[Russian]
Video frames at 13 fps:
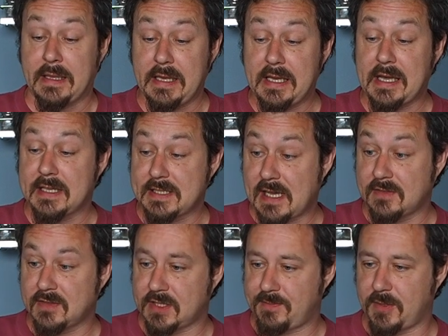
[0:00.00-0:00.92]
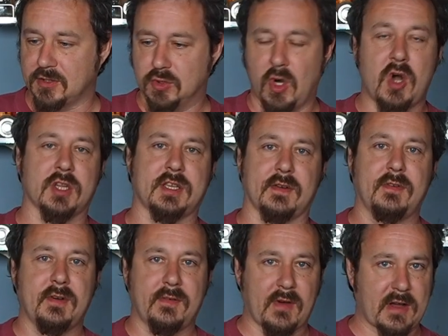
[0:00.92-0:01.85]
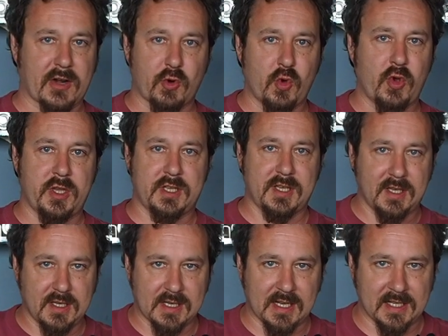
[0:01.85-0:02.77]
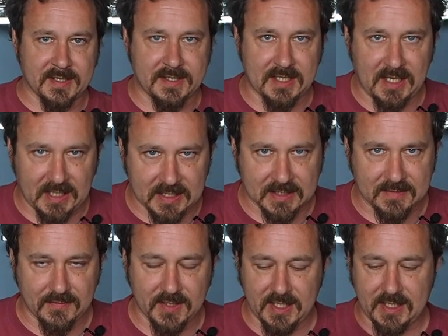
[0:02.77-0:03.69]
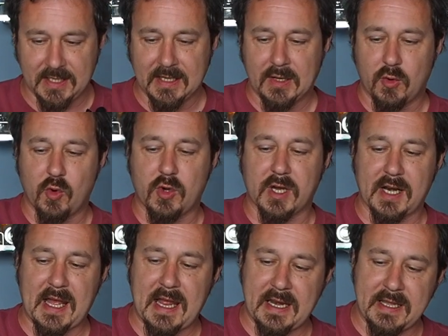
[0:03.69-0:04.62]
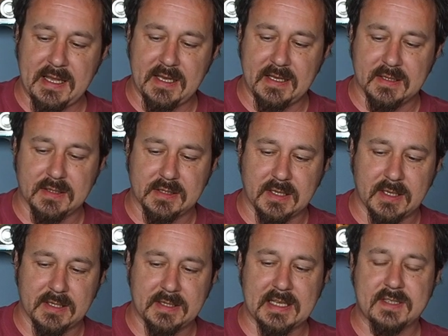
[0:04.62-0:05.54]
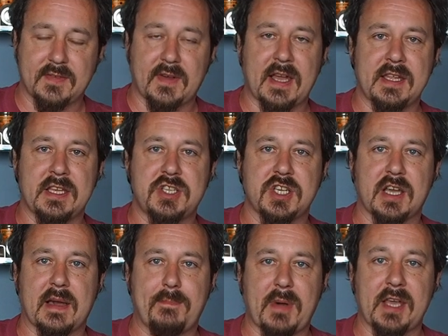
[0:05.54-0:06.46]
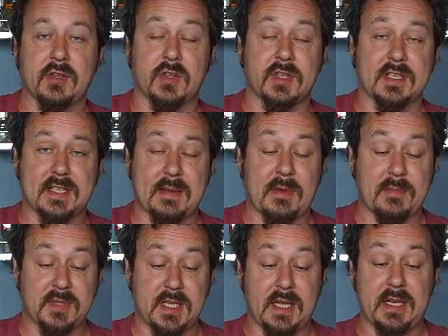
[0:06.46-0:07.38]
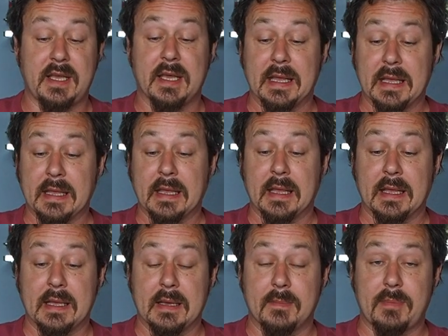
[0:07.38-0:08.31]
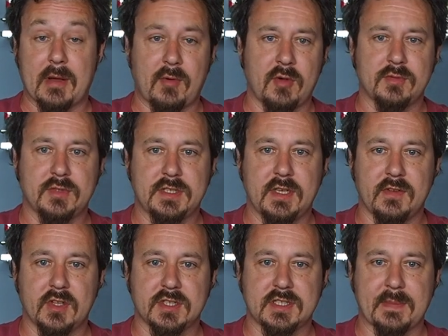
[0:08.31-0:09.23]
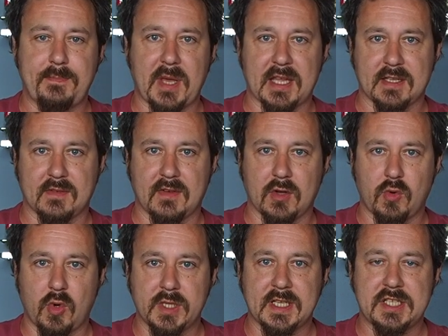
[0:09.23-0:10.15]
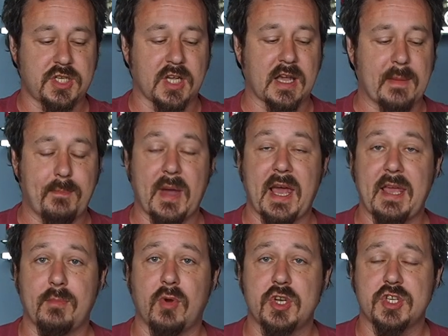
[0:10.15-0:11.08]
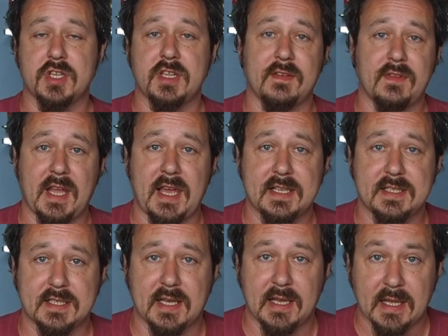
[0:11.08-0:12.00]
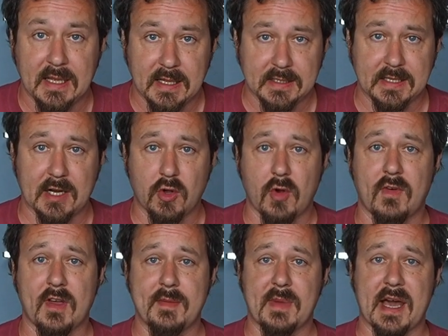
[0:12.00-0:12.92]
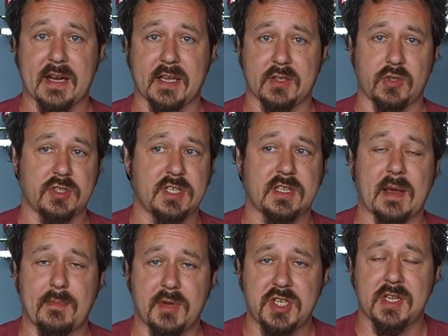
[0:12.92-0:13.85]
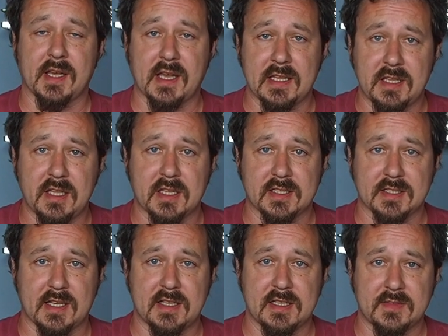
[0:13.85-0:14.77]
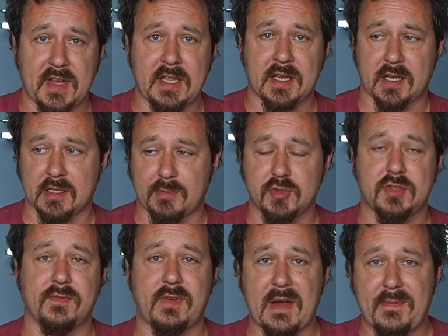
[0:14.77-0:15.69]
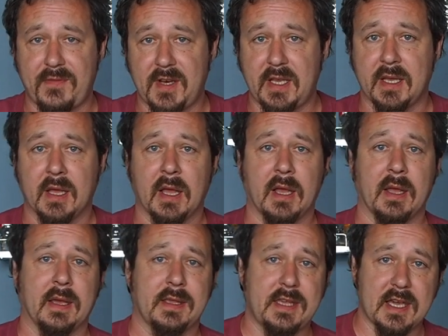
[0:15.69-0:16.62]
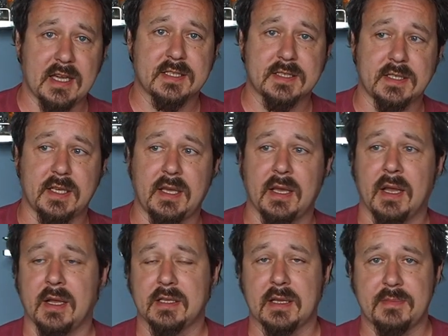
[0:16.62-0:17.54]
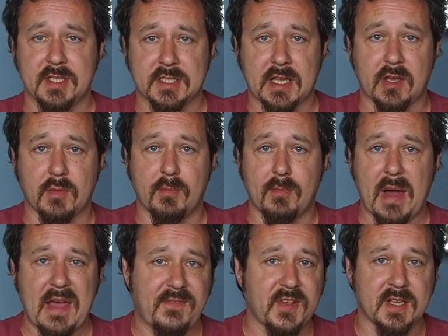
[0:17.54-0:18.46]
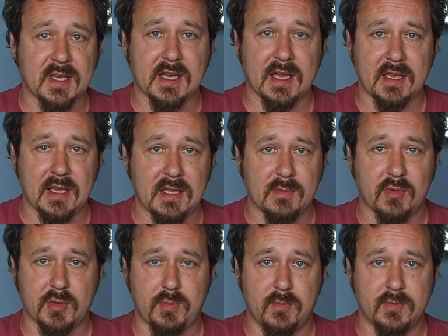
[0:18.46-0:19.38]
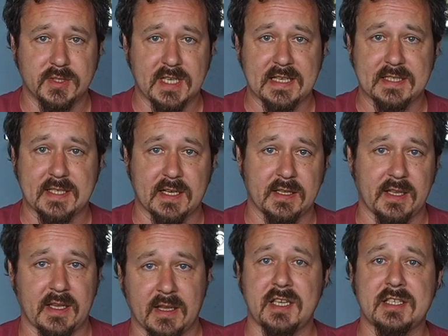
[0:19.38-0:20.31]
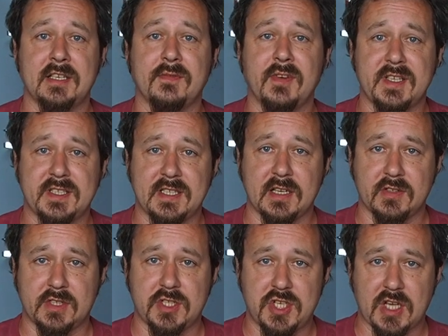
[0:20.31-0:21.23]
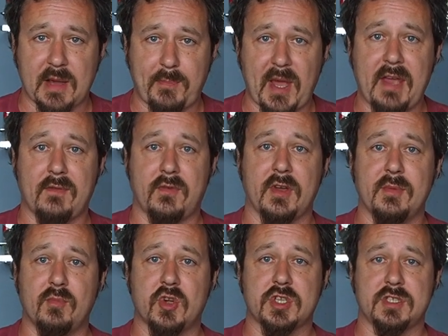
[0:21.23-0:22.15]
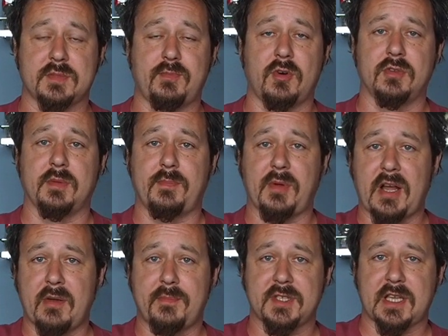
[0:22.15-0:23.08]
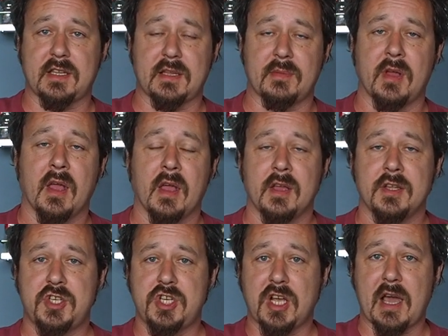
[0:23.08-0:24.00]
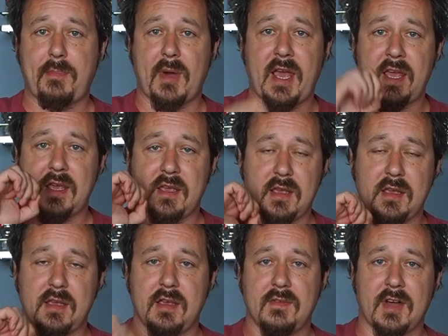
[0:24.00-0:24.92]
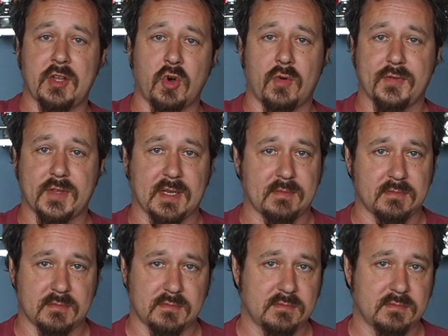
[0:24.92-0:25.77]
И казалось бы, вот, вы воруете контент, вы украли э, название чикапай, но на самом деле, по-моему, с 95 -го года чикапай больше не является торговой маркой. То есть это обычное кондитерское название, как, допустим, вафли, кексы, там, не знаю, маффины какие-нибудь засранные. Если вы сделаете чикопай, вы можете с полным правом писать там чикопай Иванов, там,